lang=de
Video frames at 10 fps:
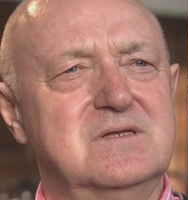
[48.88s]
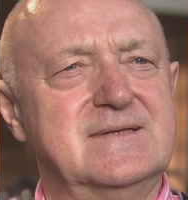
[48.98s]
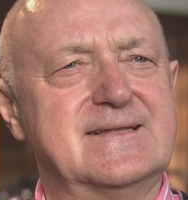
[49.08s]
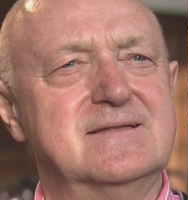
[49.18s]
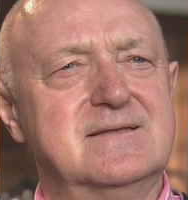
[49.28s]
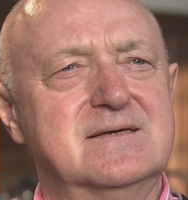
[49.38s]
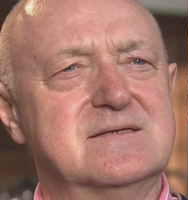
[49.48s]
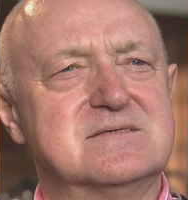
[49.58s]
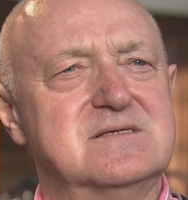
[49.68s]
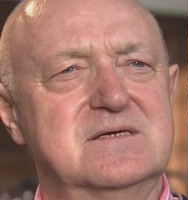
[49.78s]
Die netten Dinge
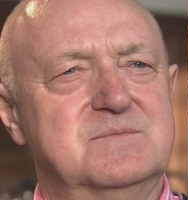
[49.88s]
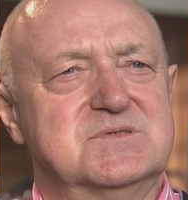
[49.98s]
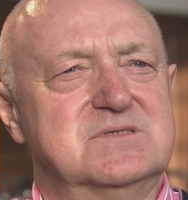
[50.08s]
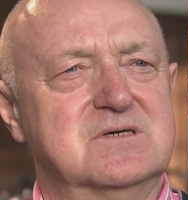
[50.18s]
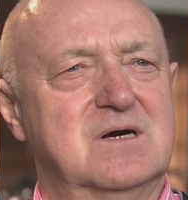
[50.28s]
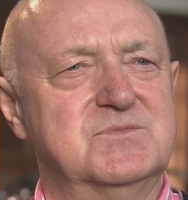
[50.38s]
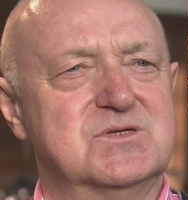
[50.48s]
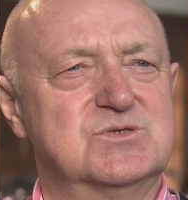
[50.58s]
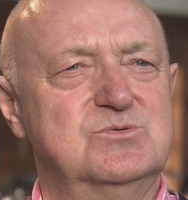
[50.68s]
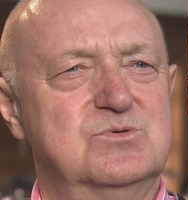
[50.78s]
des Lebens, die kamen
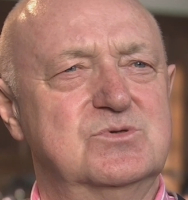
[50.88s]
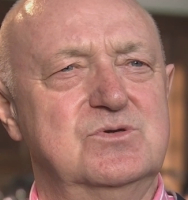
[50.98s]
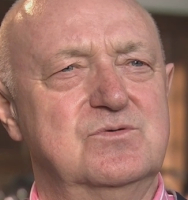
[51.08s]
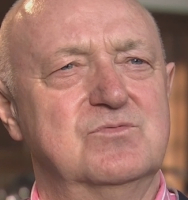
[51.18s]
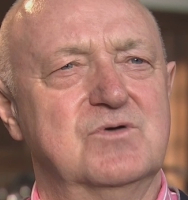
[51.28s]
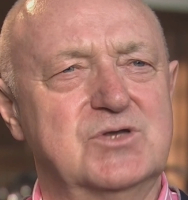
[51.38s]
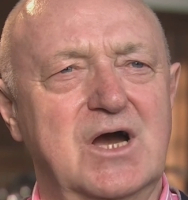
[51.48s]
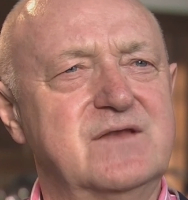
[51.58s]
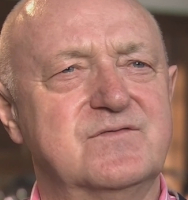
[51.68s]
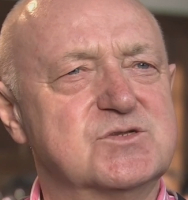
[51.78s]
dazu, die waren
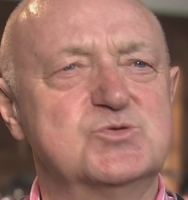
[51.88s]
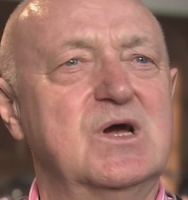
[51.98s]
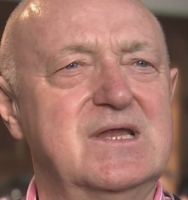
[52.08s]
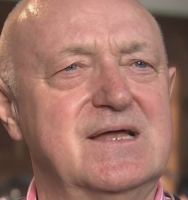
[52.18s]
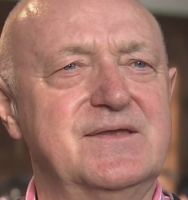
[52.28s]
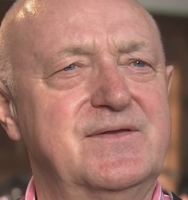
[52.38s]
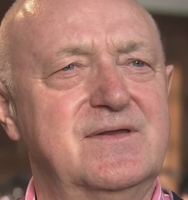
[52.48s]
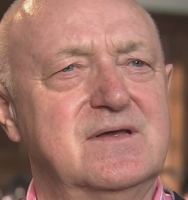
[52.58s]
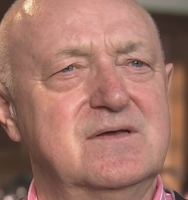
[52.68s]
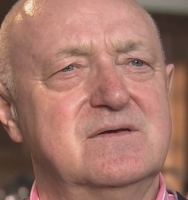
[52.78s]
ja einfach zu erlernen.
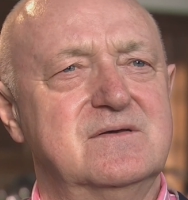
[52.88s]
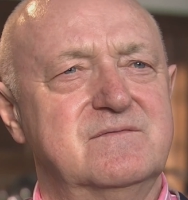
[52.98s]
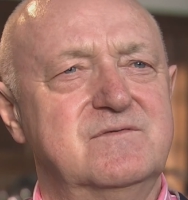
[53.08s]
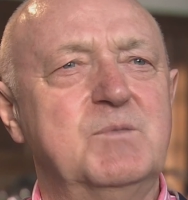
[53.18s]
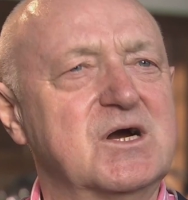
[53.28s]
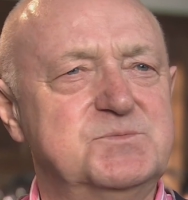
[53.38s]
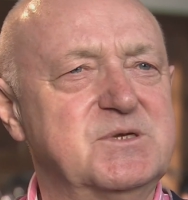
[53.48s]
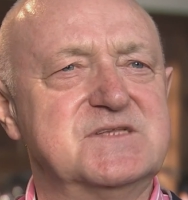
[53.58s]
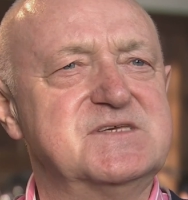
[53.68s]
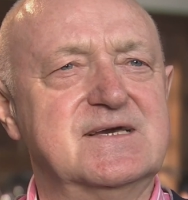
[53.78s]
Wie mache ich
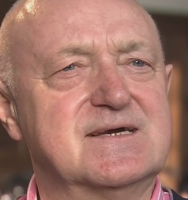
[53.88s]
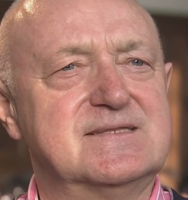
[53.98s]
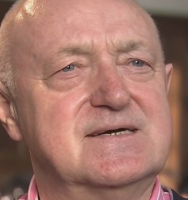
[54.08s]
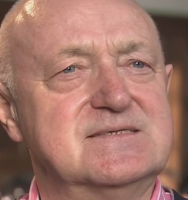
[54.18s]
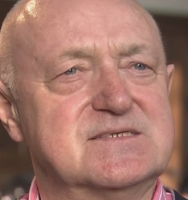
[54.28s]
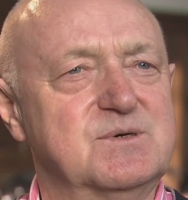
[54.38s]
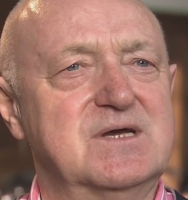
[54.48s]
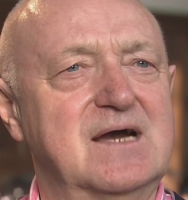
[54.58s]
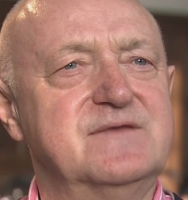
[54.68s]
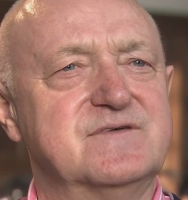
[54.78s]
mir eine Zigarette an? Das war
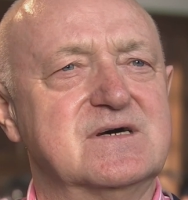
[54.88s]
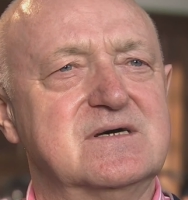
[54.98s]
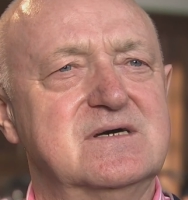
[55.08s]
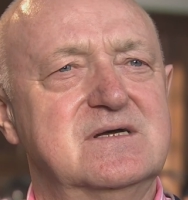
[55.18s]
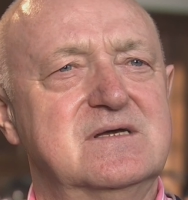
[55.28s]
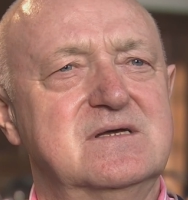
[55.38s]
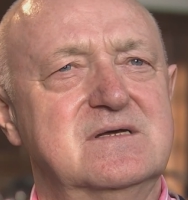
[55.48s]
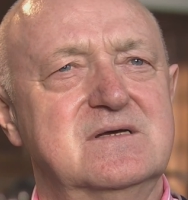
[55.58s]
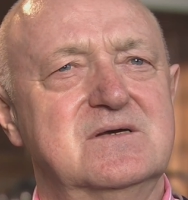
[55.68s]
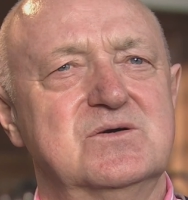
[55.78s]
ja einfach.
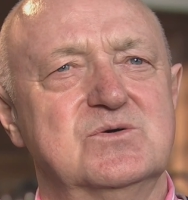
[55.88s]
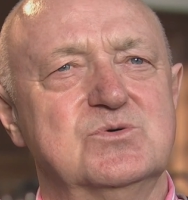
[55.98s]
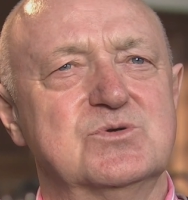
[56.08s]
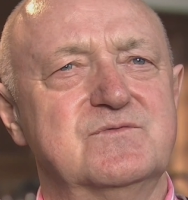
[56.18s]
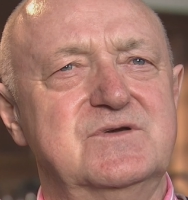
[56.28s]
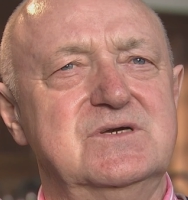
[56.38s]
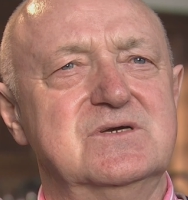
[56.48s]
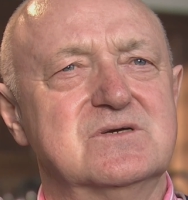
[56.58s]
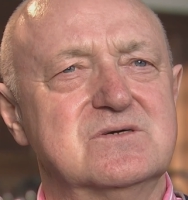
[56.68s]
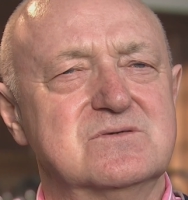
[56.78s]
Oder
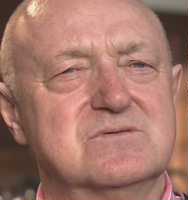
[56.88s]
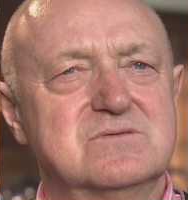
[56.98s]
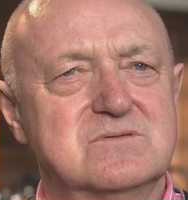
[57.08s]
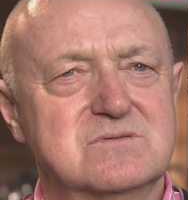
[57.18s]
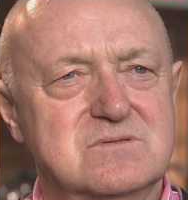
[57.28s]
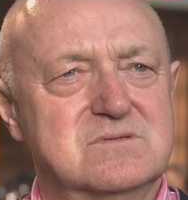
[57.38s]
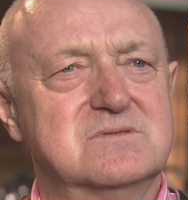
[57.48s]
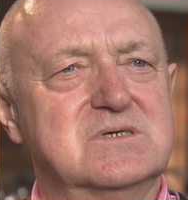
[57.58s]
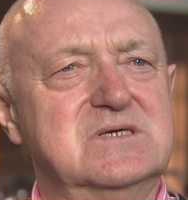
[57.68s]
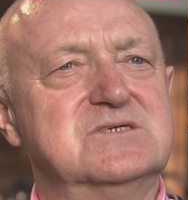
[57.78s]
wie
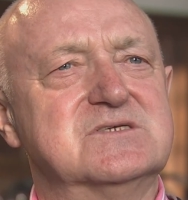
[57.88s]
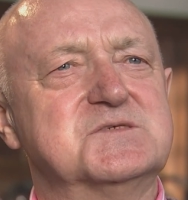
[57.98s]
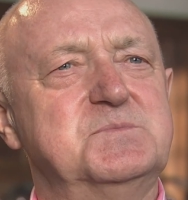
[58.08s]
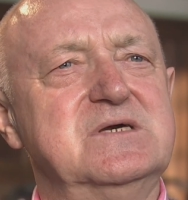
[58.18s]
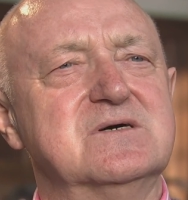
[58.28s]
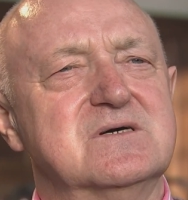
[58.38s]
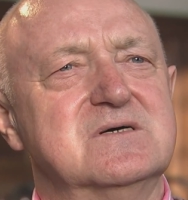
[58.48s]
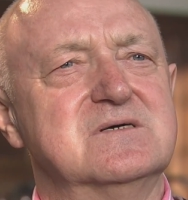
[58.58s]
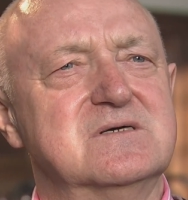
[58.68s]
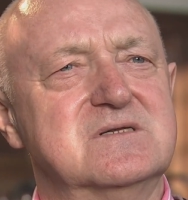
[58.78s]
trinke ich das Bier
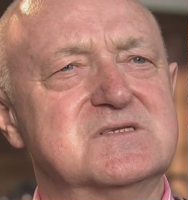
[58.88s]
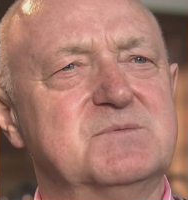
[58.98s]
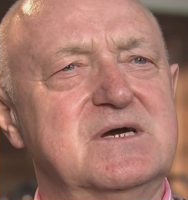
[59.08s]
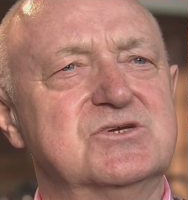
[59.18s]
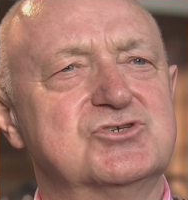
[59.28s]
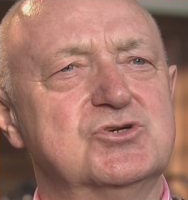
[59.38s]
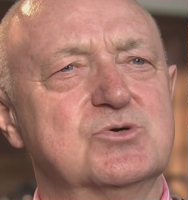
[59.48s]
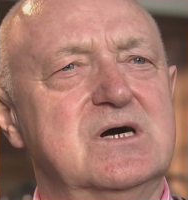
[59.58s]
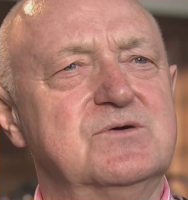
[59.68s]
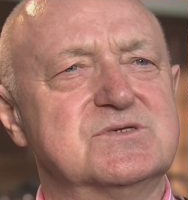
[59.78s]
äh, in zwei
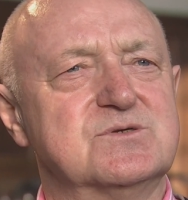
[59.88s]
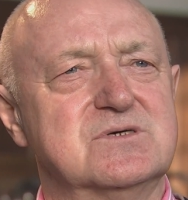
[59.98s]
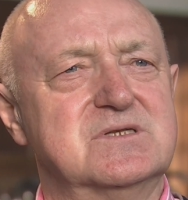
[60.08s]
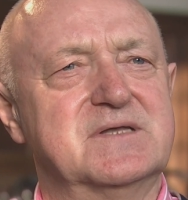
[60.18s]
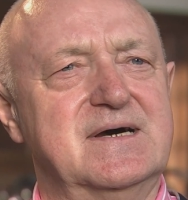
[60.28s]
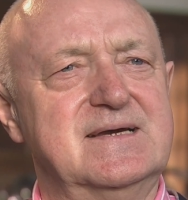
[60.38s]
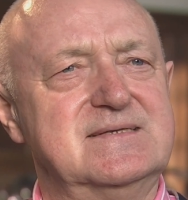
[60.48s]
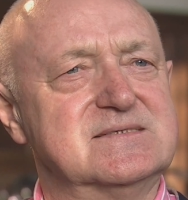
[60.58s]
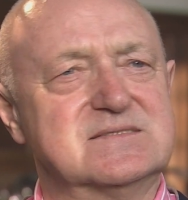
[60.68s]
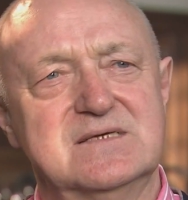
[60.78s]
Schluck aus oder in drei.
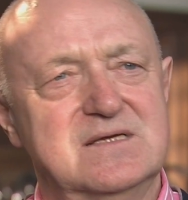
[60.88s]
Das